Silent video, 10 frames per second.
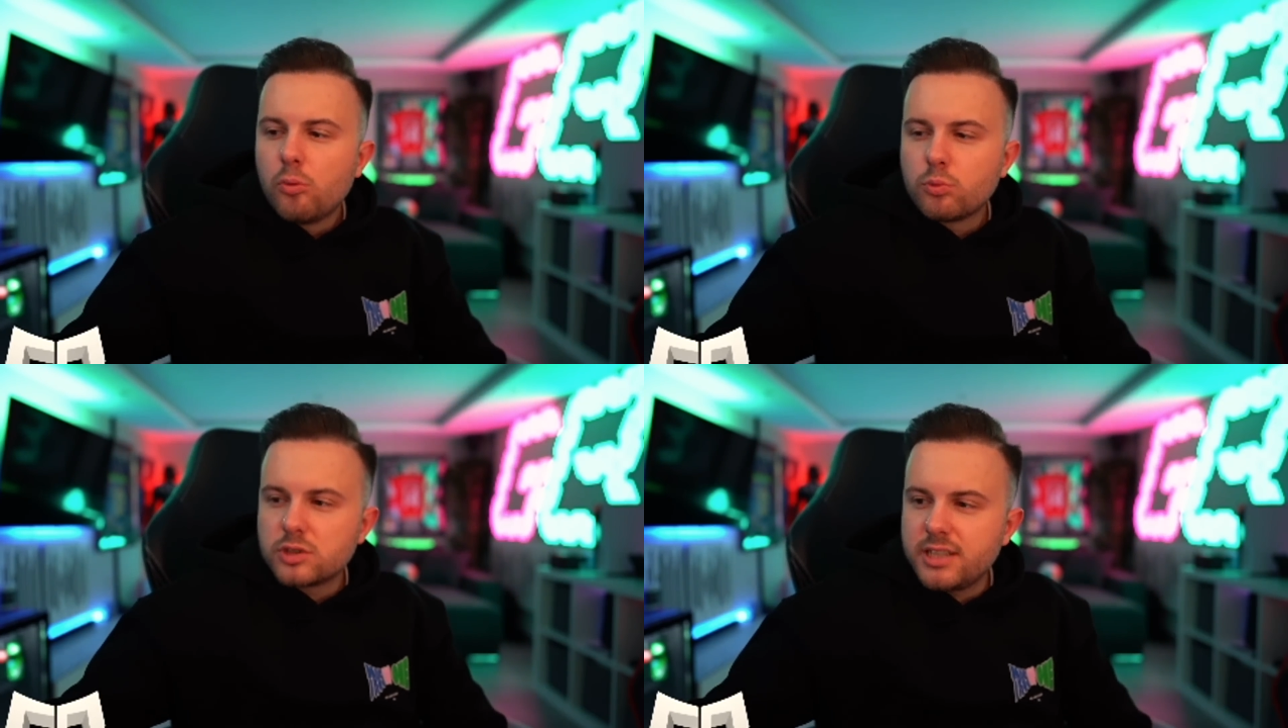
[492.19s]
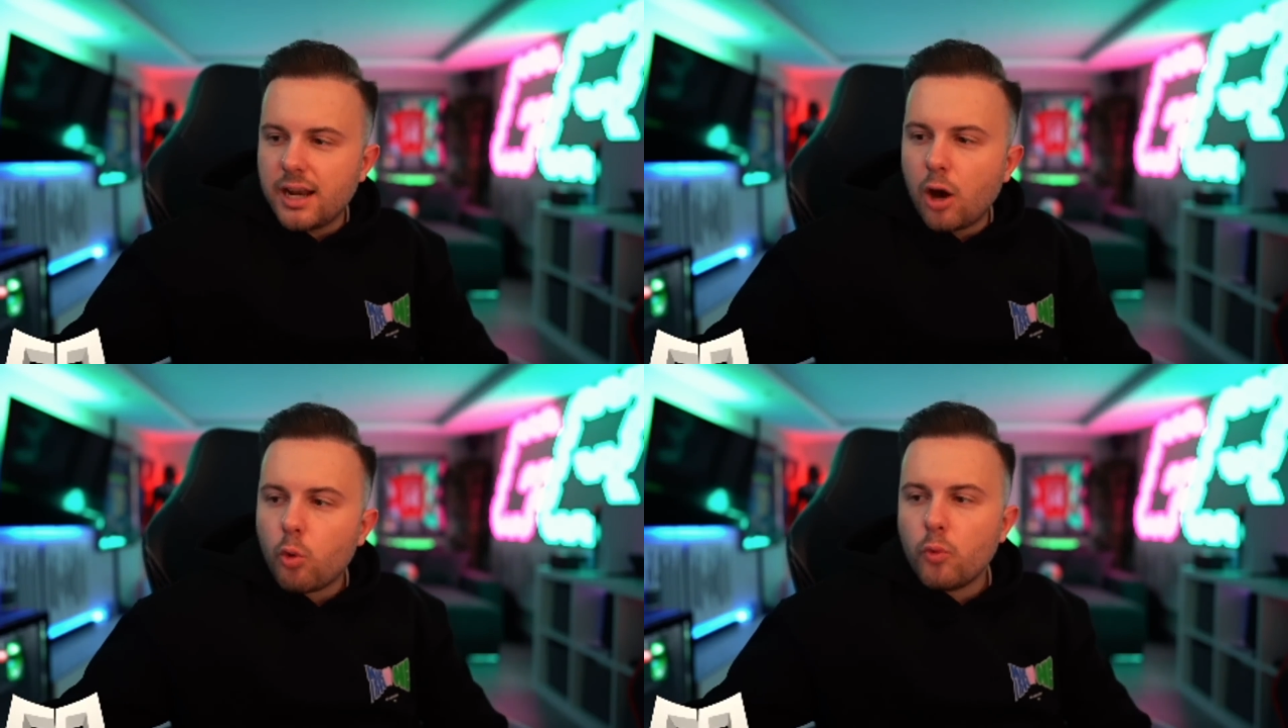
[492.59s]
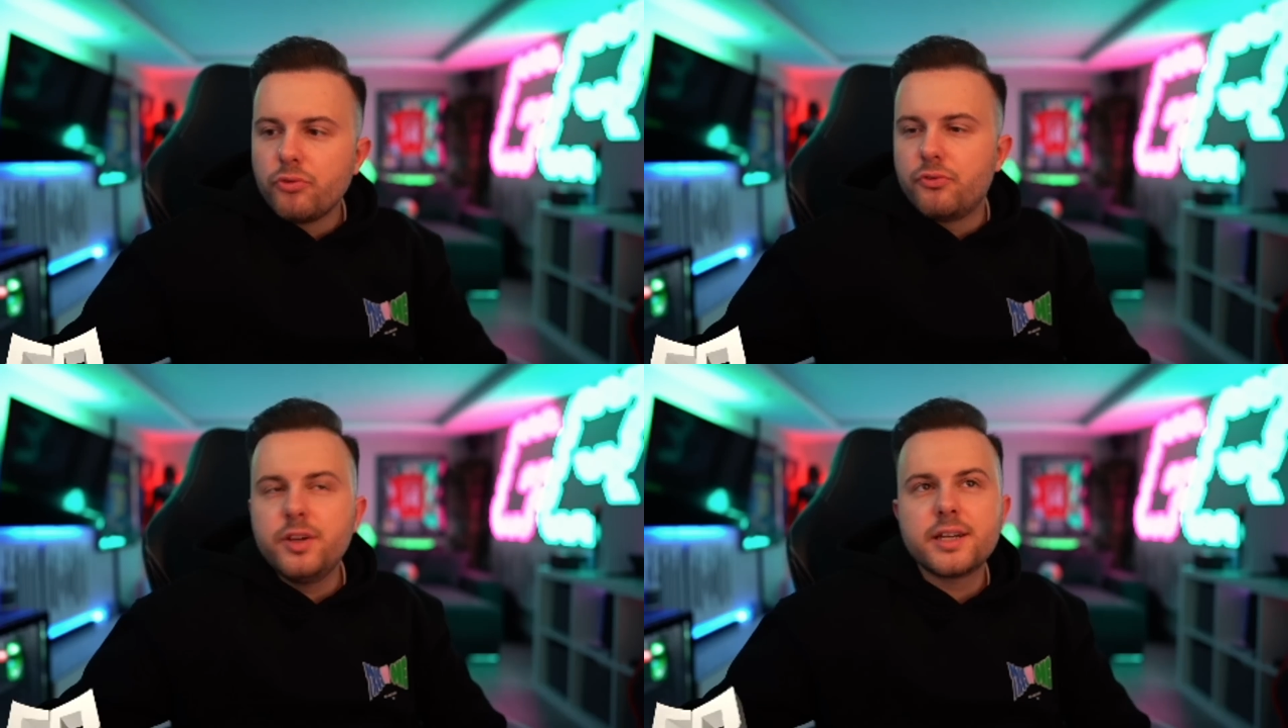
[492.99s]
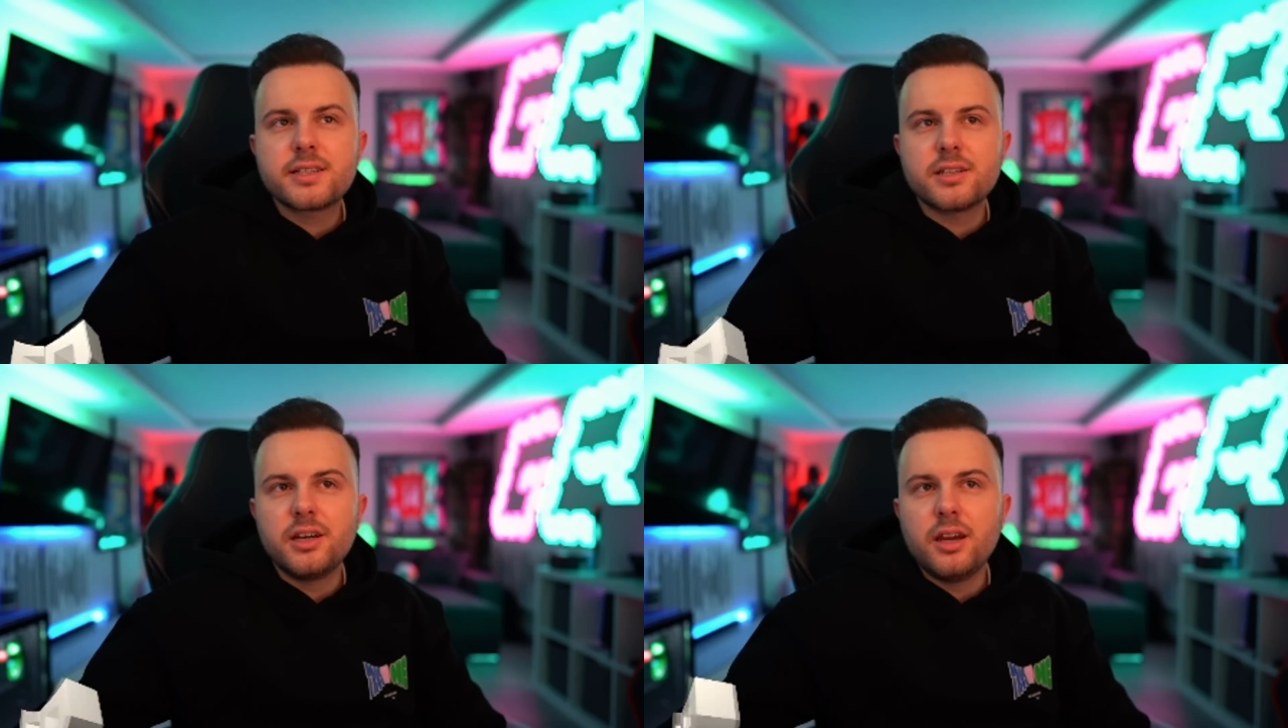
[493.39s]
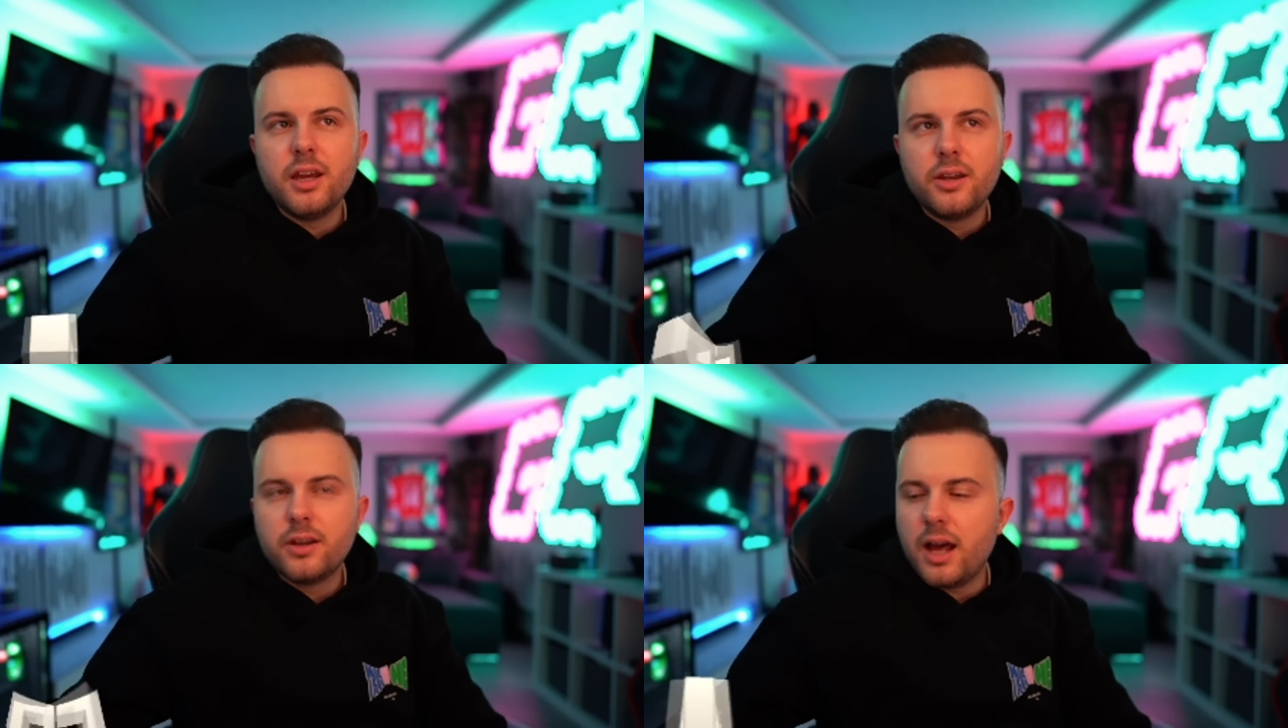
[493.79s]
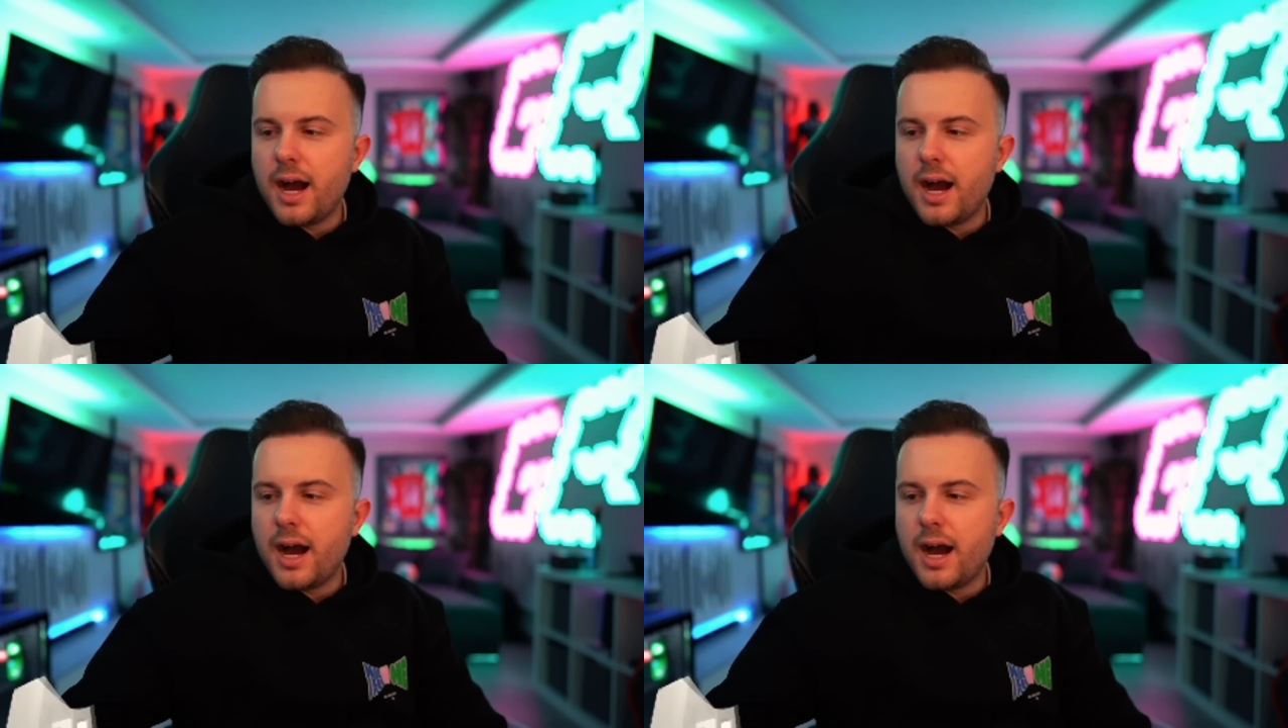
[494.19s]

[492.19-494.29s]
Musiala und Wirtz in